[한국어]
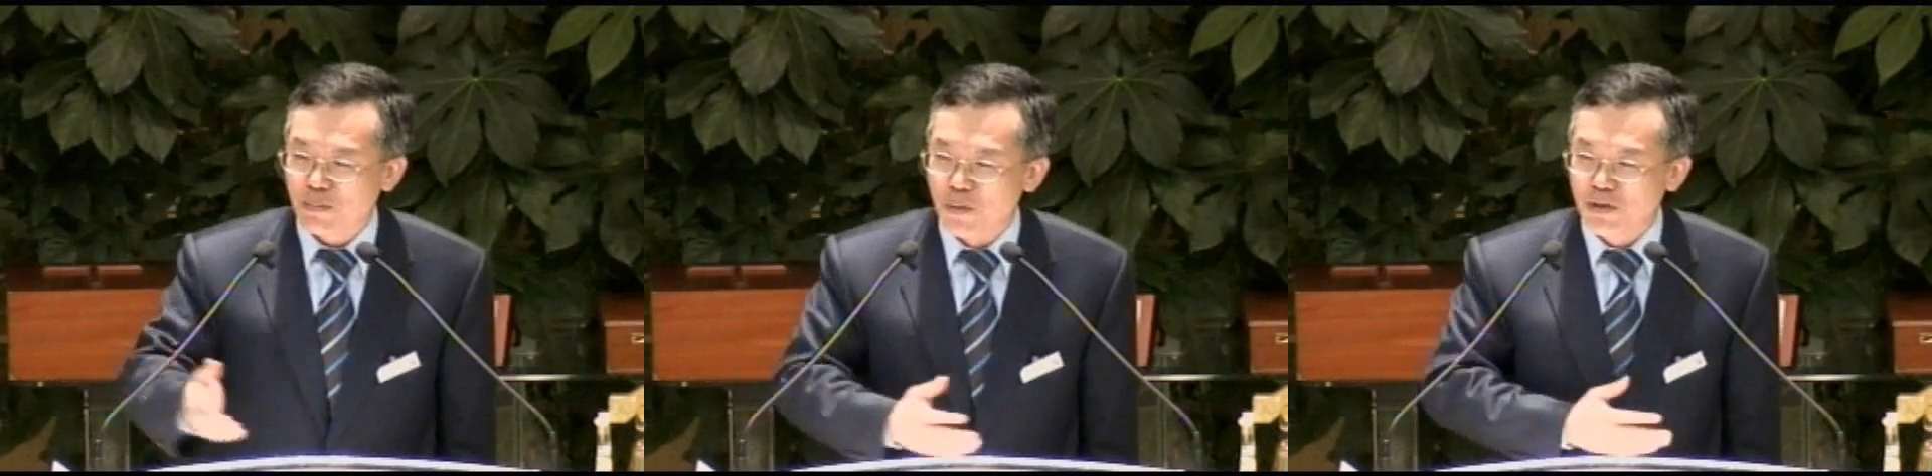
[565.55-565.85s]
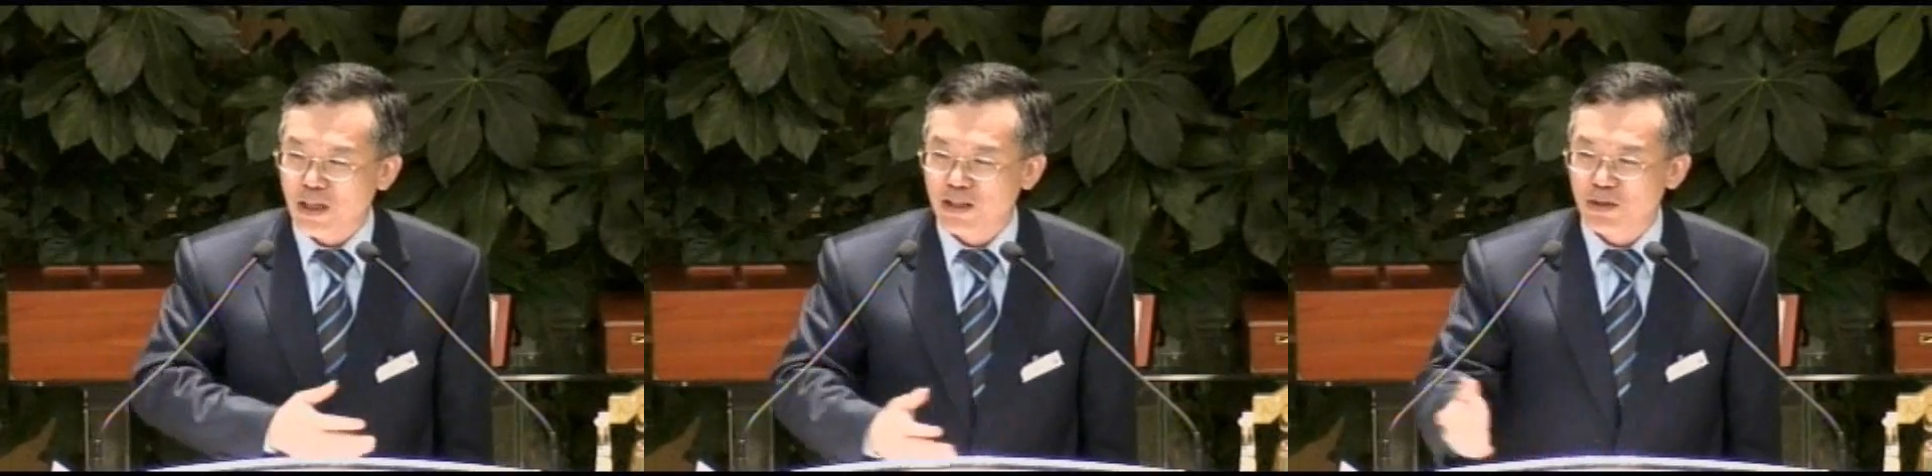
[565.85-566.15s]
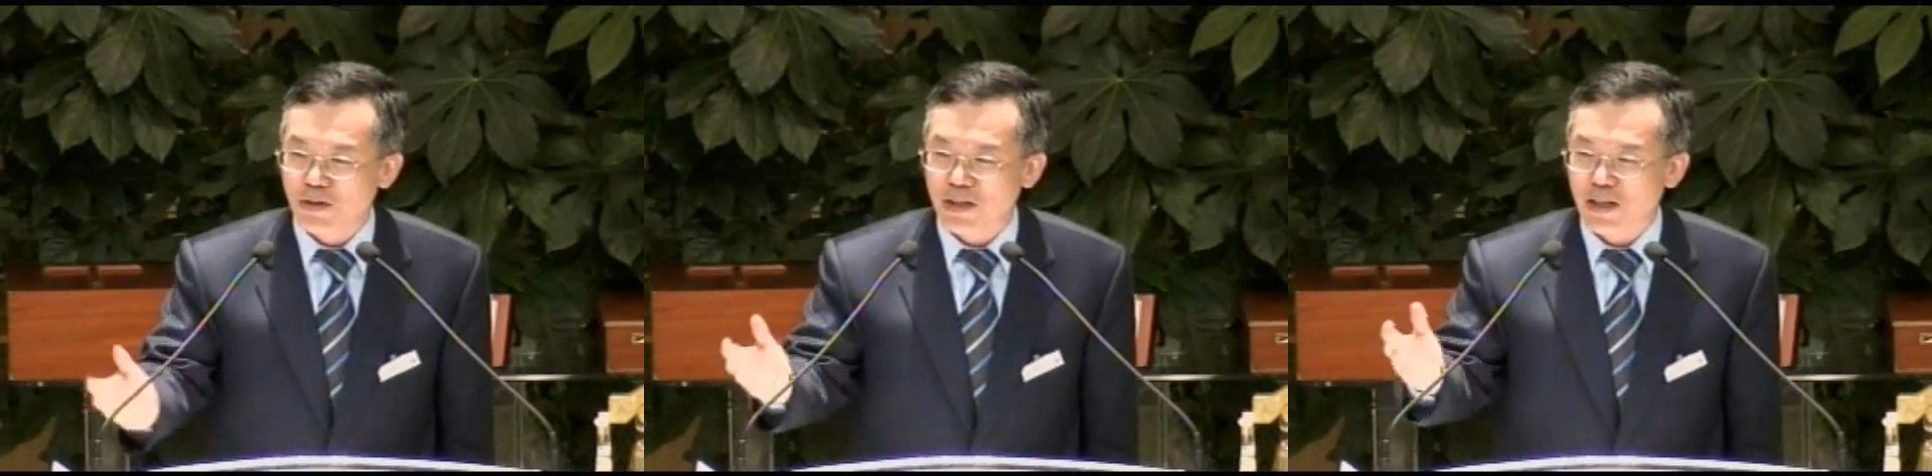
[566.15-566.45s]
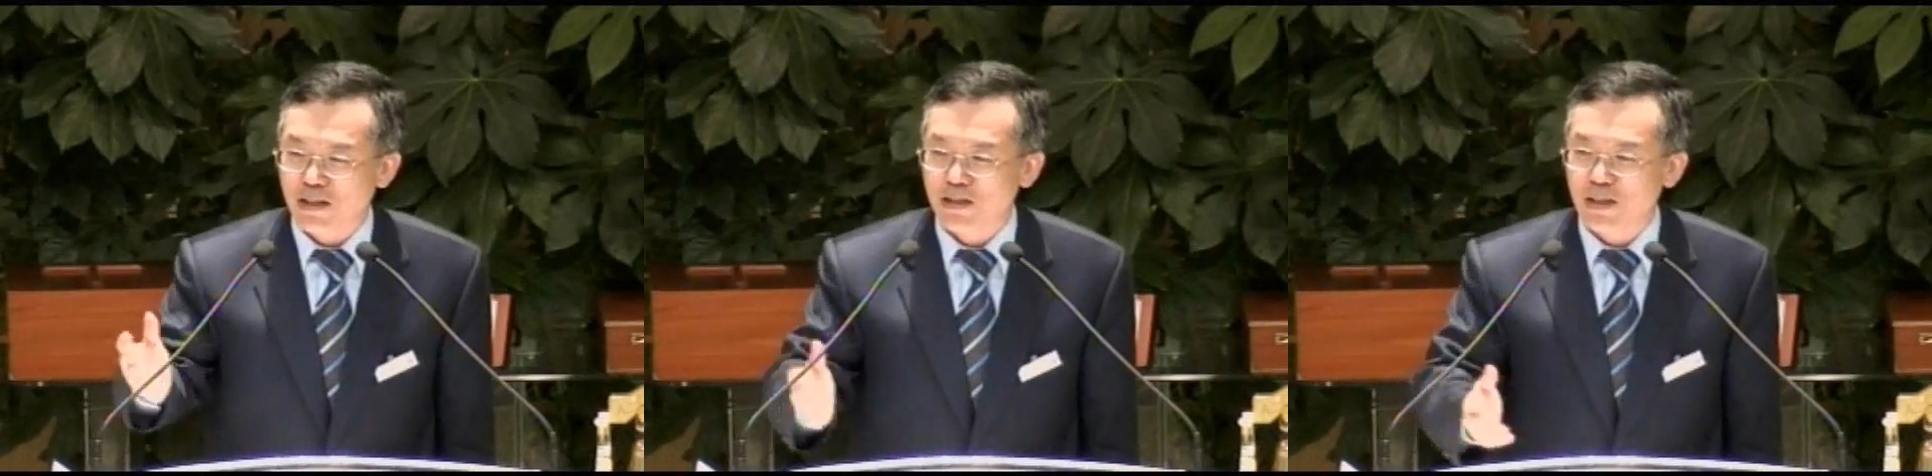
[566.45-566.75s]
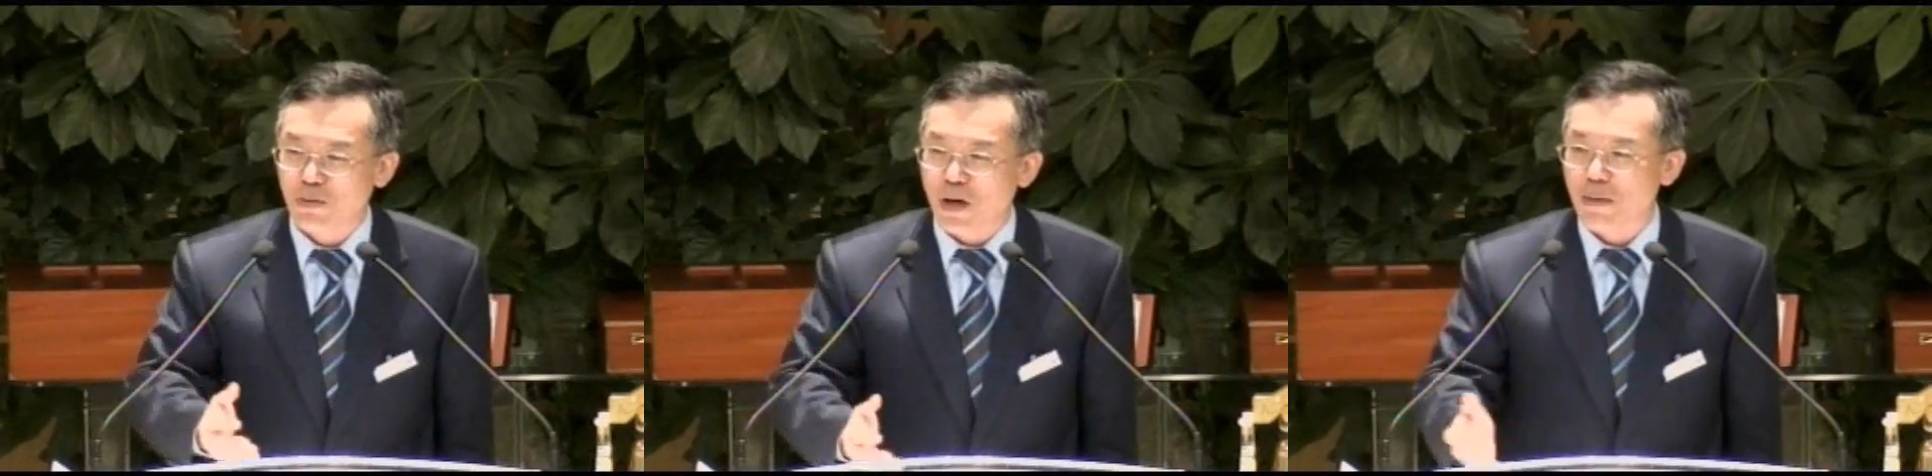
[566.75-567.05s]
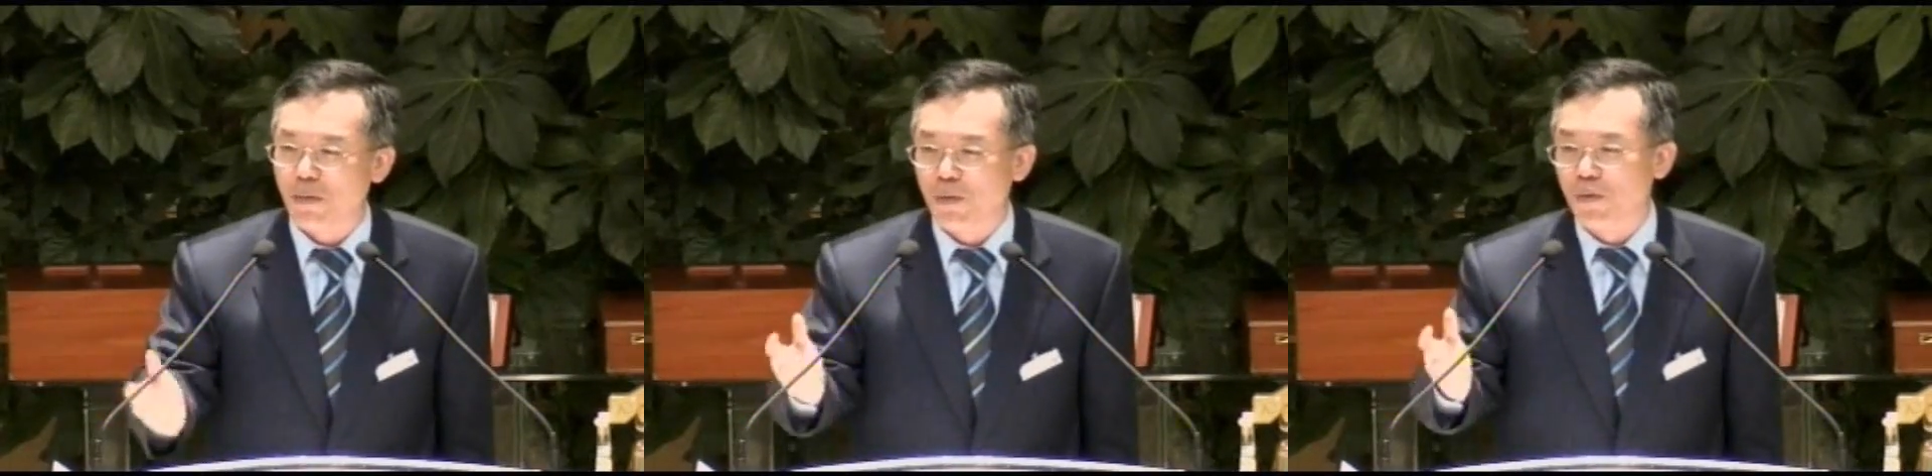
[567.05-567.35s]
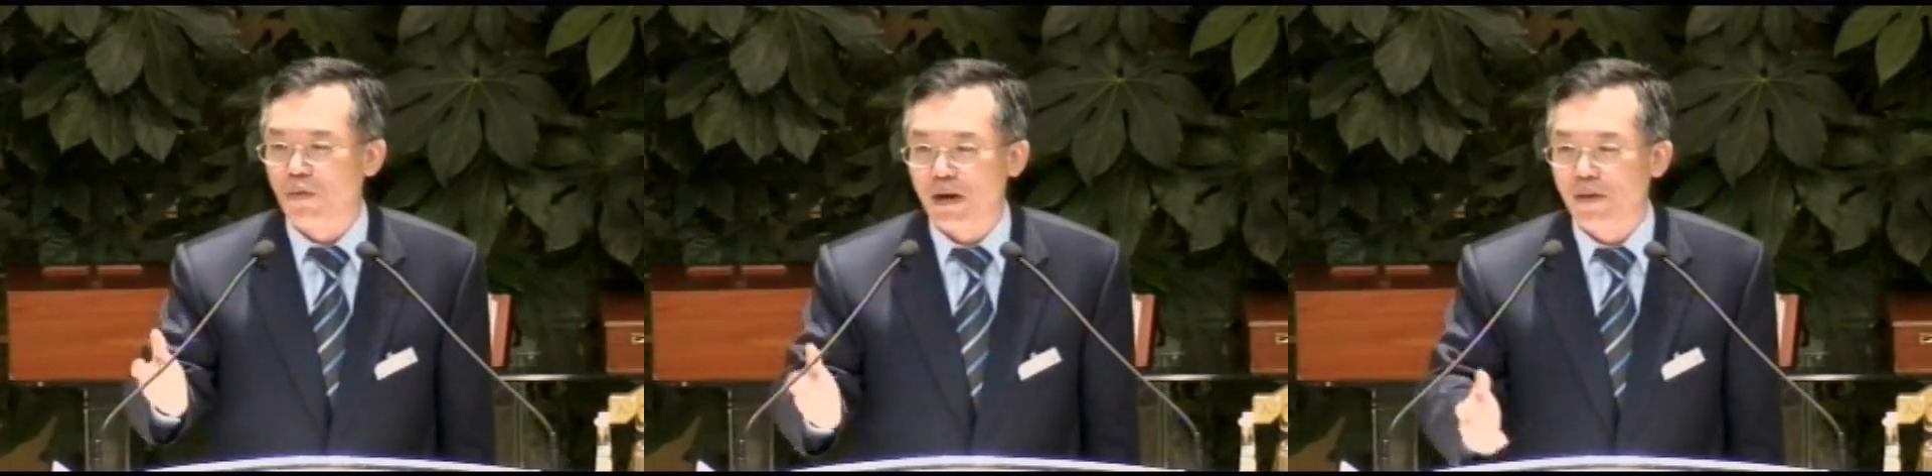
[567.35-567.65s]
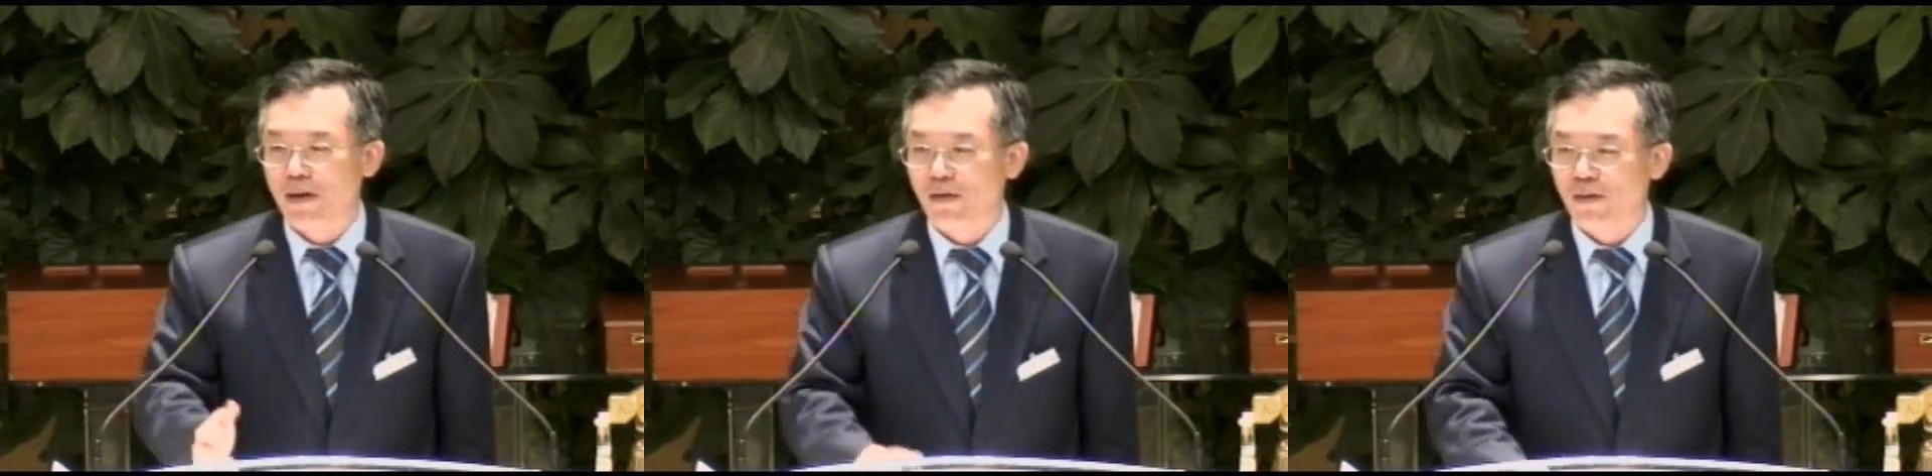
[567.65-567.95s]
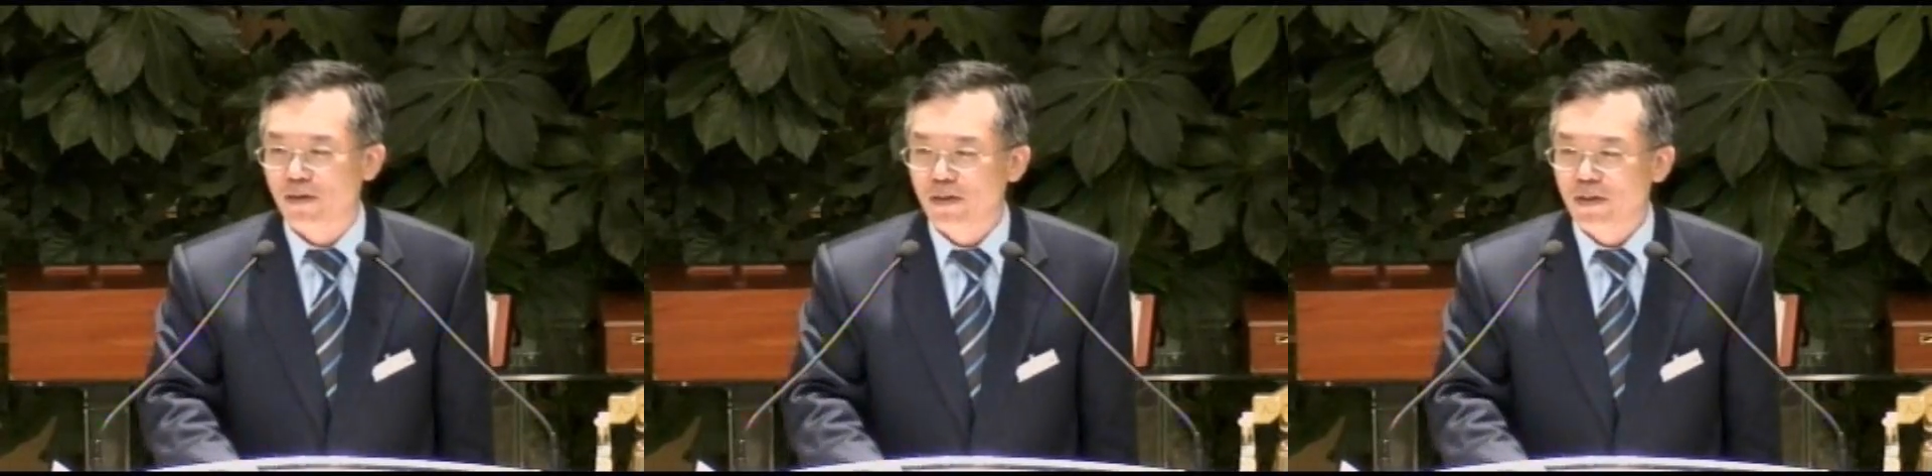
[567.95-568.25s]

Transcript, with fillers: 봉사활동을 하는데 와, 와봐요.